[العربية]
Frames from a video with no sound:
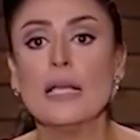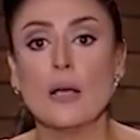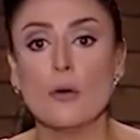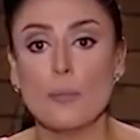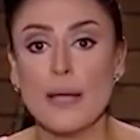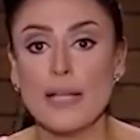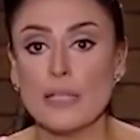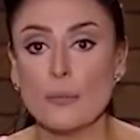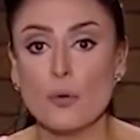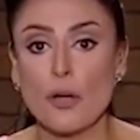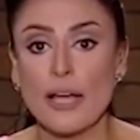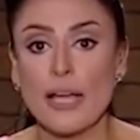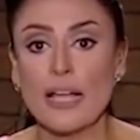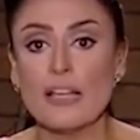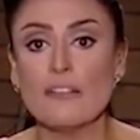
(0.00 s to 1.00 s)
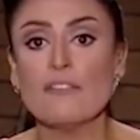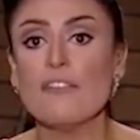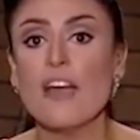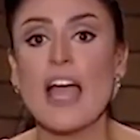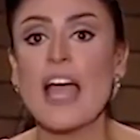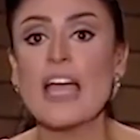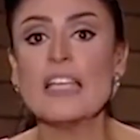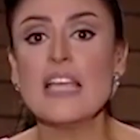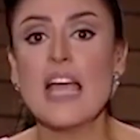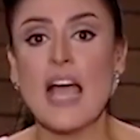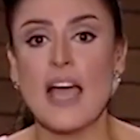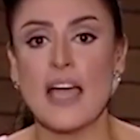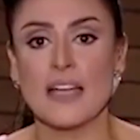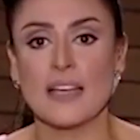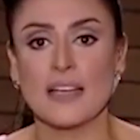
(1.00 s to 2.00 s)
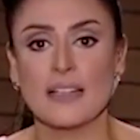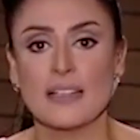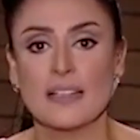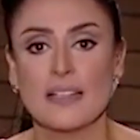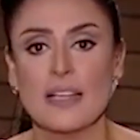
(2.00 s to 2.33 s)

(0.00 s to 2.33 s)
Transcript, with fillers: لو باني مخالف في أي حاجة